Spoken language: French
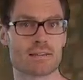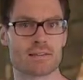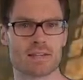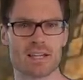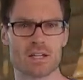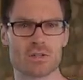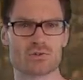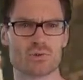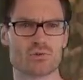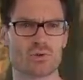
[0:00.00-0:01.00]
Khan.
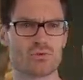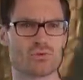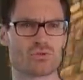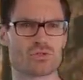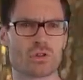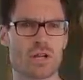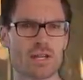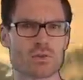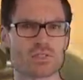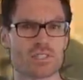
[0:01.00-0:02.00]
Ce dieu du
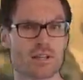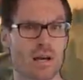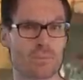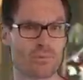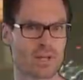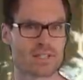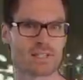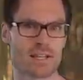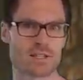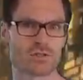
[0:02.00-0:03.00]
soleil aux airs un peu
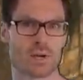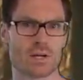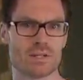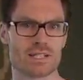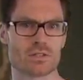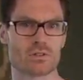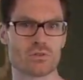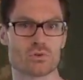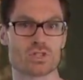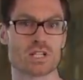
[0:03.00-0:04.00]
aztèques serait le
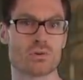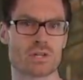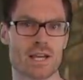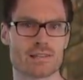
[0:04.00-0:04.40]
descendant de Shao